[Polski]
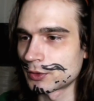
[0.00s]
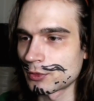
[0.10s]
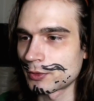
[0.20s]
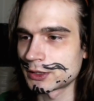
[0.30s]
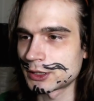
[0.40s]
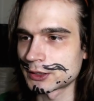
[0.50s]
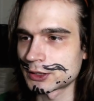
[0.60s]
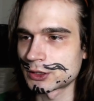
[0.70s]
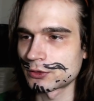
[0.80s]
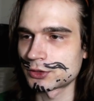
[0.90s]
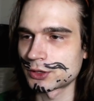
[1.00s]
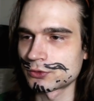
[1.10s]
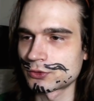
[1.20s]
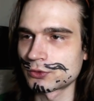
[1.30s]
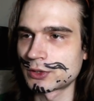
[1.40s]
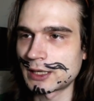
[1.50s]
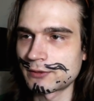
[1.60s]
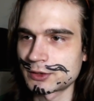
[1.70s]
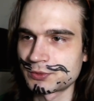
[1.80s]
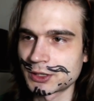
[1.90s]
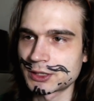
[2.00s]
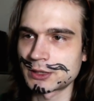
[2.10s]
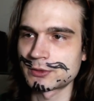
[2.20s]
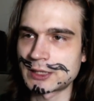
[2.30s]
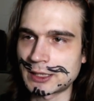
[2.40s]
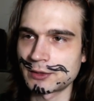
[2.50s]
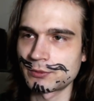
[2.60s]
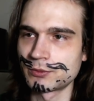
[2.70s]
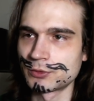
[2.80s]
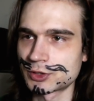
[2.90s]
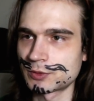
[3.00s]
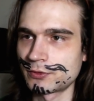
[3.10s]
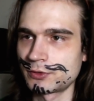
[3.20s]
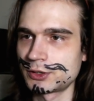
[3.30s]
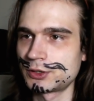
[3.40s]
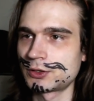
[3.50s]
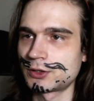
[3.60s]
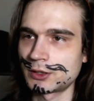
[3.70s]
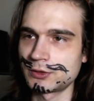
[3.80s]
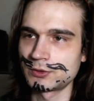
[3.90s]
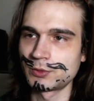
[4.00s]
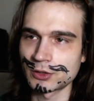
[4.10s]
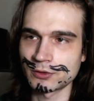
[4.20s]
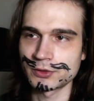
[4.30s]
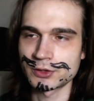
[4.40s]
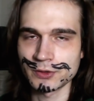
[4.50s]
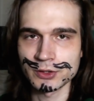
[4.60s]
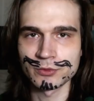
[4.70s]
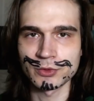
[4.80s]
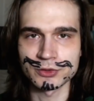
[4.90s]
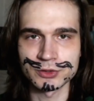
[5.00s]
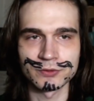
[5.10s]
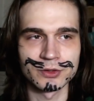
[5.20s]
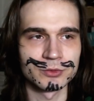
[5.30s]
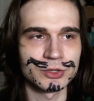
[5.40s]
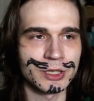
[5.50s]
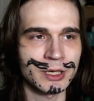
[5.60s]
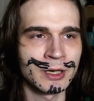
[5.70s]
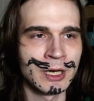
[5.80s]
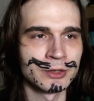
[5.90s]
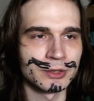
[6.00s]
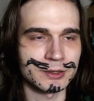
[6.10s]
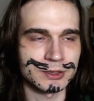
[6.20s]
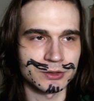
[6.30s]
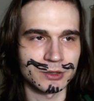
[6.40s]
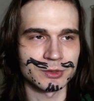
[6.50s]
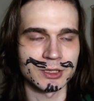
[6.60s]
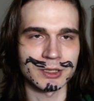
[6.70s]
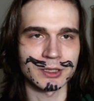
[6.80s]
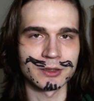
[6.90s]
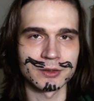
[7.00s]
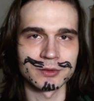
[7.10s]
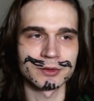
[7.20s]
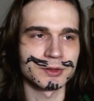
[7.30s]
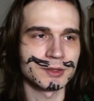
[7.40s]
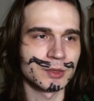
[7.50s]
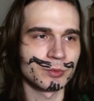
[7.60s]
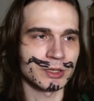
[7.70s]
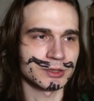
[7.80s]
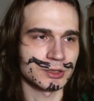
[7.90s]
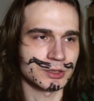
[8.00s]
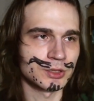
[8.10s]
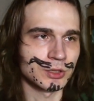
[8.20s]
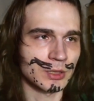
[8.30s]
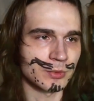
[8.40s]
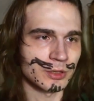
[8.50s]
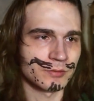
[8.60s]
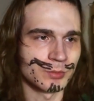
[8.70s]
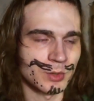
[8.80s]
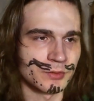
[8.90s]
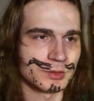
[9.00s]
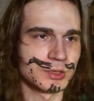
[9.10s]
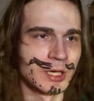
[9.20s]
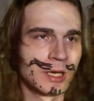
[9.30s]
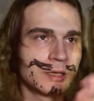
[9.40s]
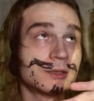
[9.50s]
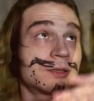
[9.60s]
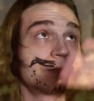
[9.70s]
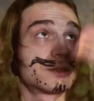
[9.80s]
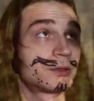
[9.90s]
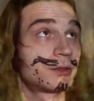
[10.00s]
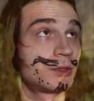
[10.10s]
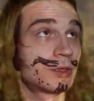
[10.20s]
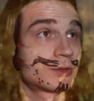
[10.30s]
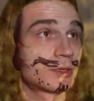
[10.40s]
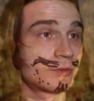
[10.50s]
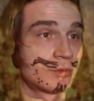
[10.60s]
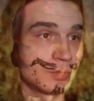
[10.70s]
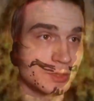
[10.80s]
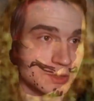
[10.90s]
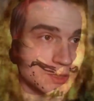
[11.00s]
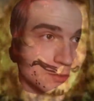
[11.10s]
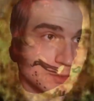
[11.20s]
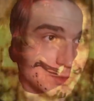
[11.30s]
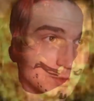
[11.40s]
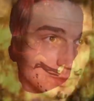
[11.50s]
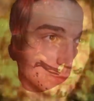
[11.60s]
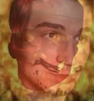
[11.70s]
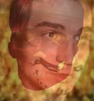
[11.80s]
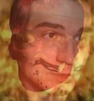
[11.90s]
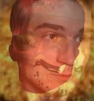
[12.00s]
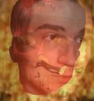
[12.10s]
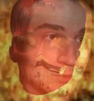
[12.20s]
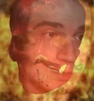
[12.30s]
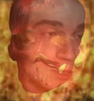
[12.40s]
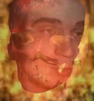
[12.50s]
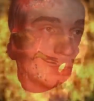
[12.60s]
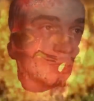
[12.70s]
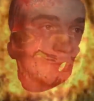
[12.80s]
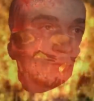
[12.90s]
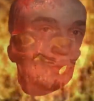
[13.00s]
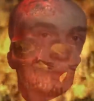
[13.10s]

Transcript: W tym momencie, jak zaczęło się już udawać przekształcanie, można powiedzieć, tej zbiorowej świadomości w tym śnie, to ja zacząłem się tak sypać, znaczy ta moja wypowiedź z idącej w górę zaczęła iść coraz bardziej w dół, coraz bardziej w